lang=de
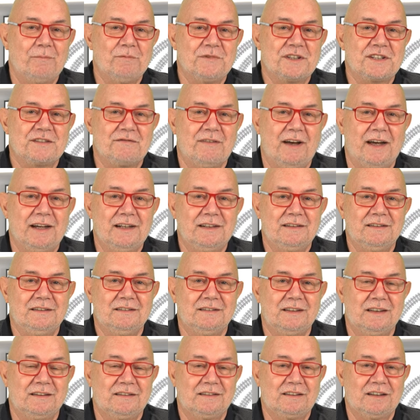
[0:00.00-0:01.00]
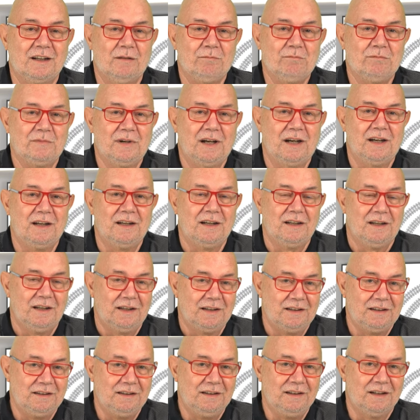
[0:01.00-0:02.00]
am 2. Dezember
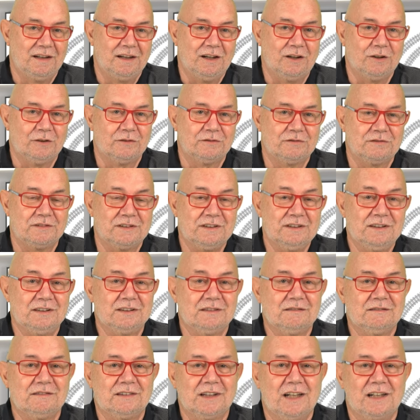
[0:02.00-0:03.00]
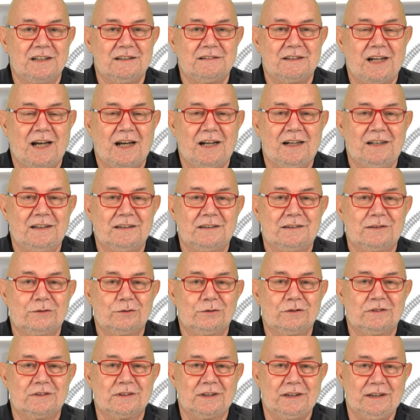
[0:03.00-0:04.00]
hier auf diesem Kanal
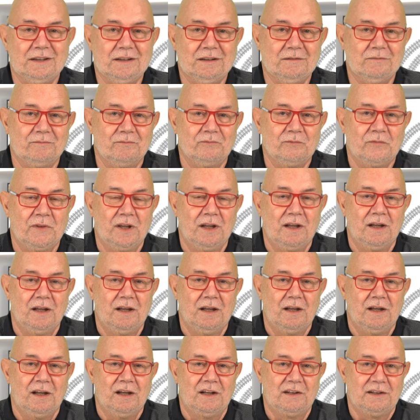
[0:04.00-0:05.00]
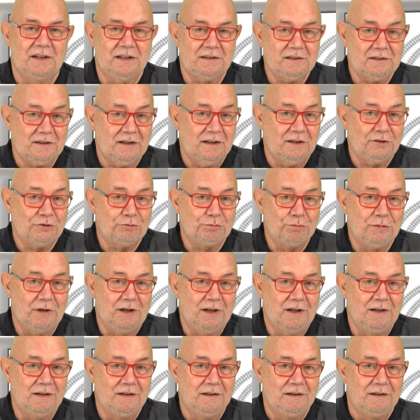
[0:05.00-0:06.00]
zu sehen. Jetzt
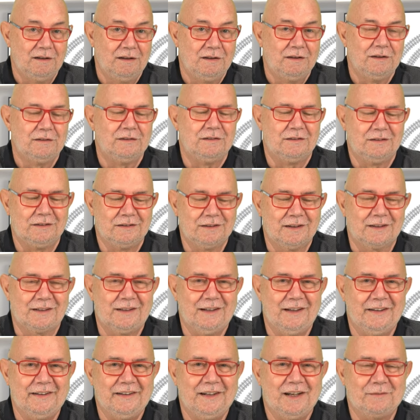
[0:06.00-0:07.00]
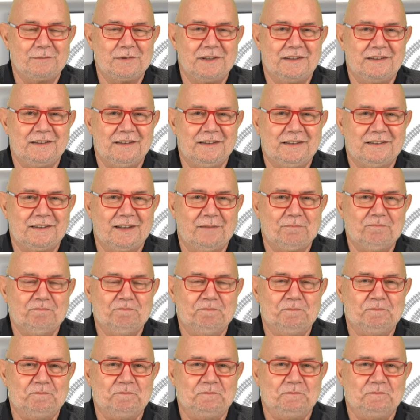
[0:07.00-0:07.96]
erstmal dieser kleine Appetitzappen.